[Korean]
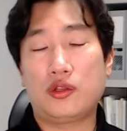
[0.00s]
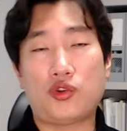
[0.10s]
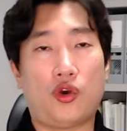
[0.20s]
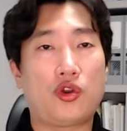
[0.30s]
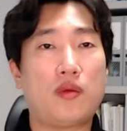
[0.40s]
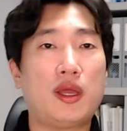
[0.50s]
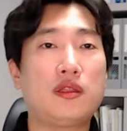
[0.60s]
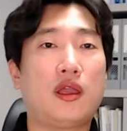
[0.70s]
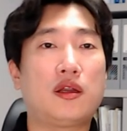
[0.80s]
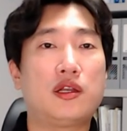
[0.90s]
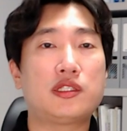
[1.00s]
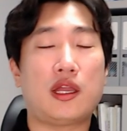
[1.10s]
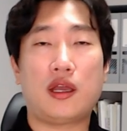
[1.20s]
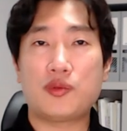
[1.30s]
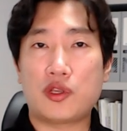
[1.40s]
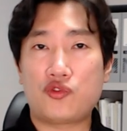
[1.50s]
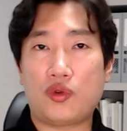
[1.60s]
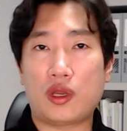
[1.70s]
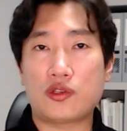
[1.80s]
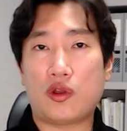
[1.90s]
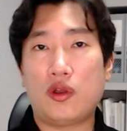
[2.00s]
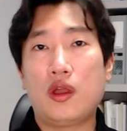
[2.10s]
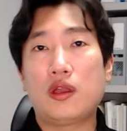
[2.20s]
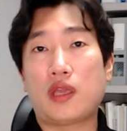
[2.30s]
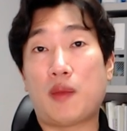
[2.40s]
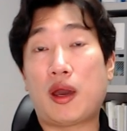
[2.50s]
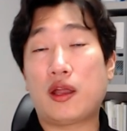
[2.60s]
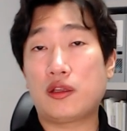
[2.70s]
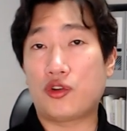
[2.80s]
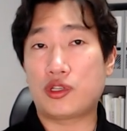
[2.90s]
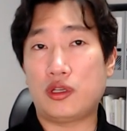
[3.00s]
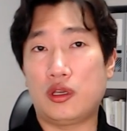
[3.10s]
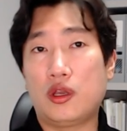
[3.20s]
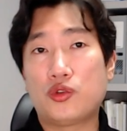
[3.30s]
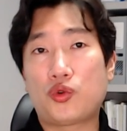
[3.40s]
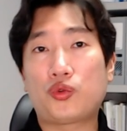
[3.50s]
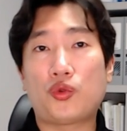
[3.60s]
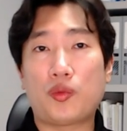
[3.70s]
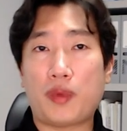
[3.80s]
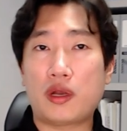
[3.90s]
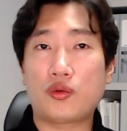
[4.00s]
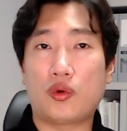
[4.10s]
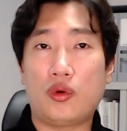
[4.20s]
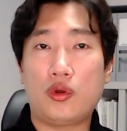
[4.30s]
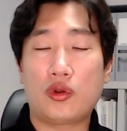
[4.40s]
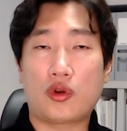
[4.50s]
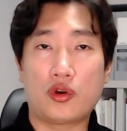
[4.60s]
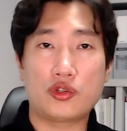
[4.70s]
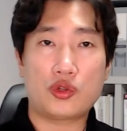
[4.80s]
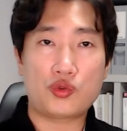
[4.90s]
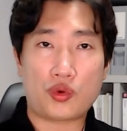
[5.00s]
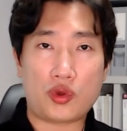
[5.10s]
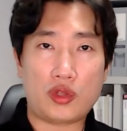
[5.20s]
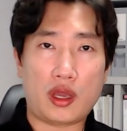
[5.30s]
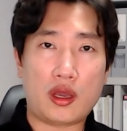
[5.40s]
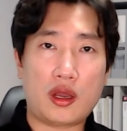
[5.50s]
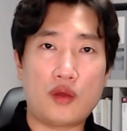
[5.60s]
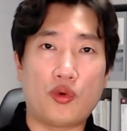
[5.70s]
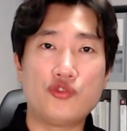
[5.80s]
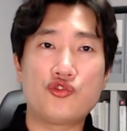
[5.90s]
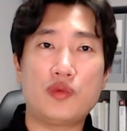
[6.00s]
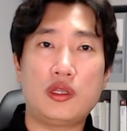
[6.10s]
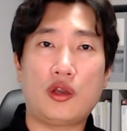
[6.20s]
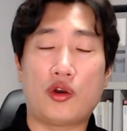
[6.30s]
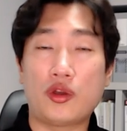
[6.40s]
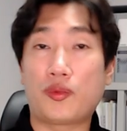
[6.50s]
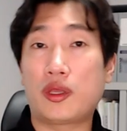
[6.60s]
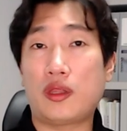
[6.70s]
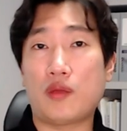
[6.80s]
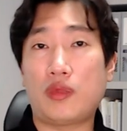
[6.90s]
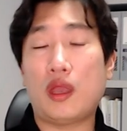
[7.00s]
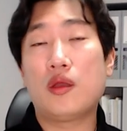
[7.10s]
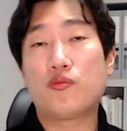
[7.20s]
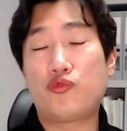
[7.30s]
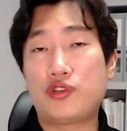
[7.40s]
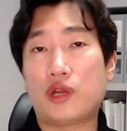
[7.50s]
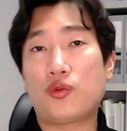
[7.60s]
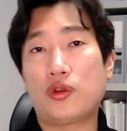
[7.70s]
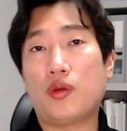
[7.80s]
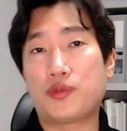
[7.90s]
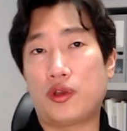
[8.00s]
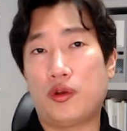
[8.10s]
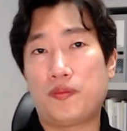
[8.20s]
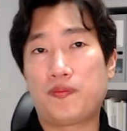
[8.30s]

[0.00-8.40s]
저렴한 땅을 싼 값에 수용해서 개발하는 것이 속도도 빠르고 거기서 쫓겨나야 할 원주민이 거의 없기 때문에 부작용이 없어요.